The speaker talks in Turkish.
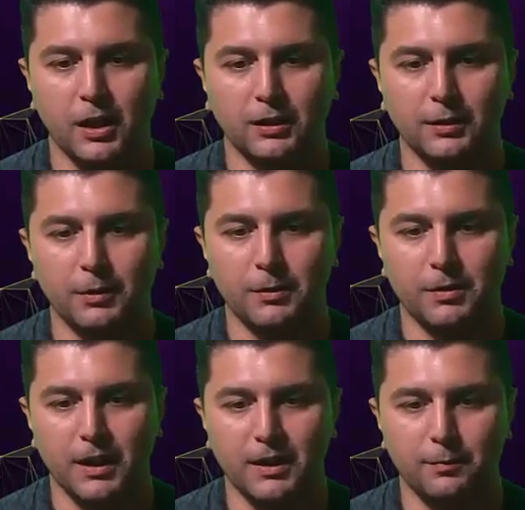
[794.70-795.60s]
6
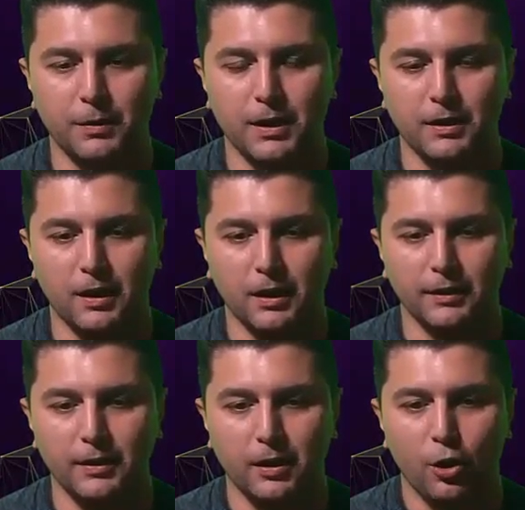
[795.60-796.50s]
birimse S1 nedir
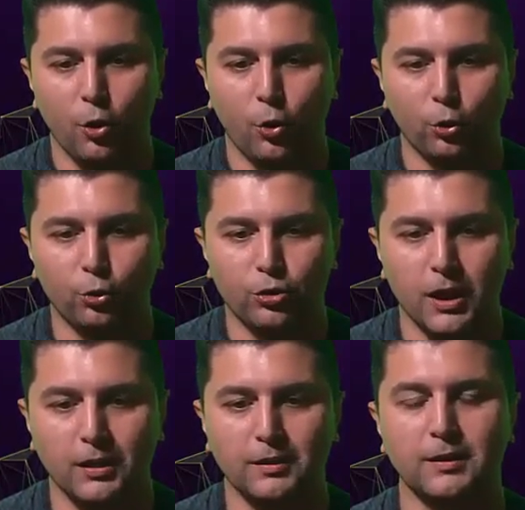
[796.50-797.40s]
alanı?
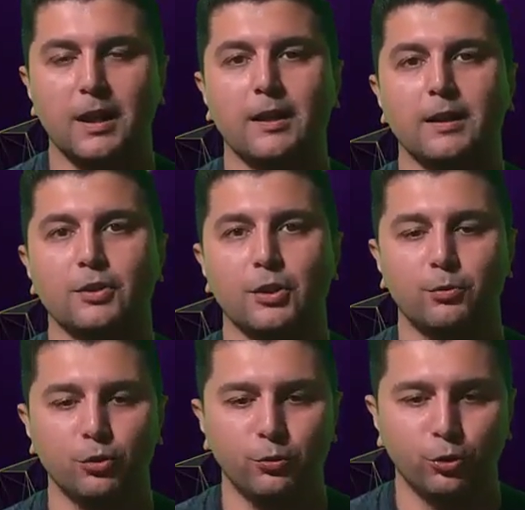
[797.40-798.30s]
36'dır
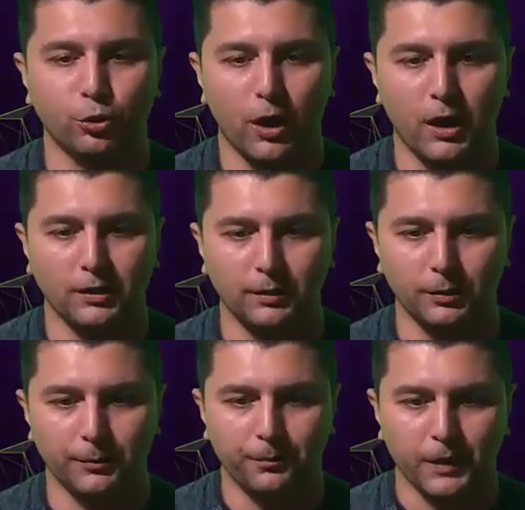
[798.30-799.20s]
arkadaşlar. Bunu bulduk
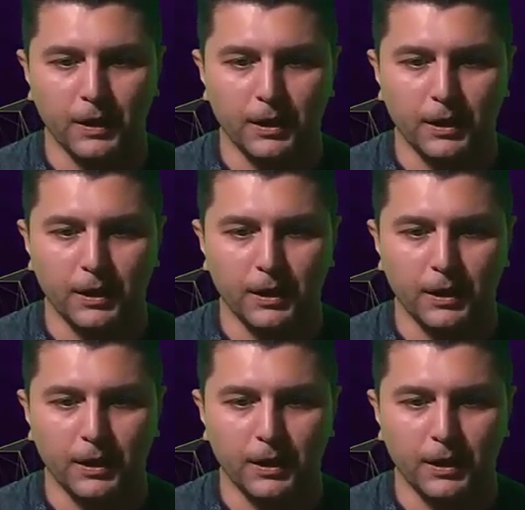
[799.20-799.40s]
6 birim.